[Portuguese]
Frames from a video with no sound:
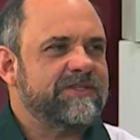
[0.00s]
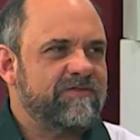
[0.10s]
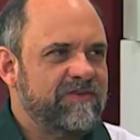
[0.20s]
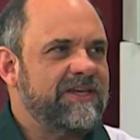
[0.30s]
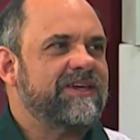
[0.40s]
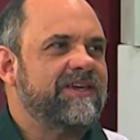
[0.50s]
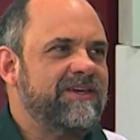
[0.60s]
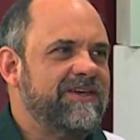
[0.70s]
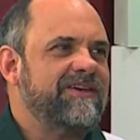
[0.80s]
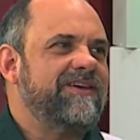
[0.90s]
você vê
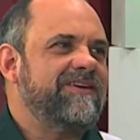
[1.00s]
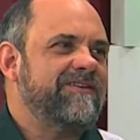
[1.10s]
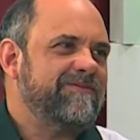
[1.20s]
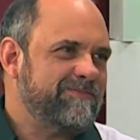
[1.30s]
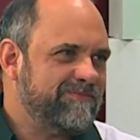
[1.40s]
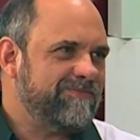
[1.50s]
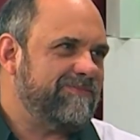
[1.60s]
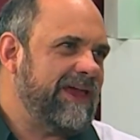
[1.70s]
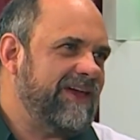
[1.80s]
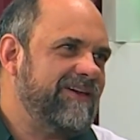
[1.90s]
que
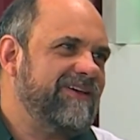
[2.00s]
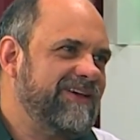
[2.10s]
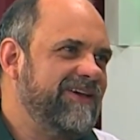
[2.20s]
Existiam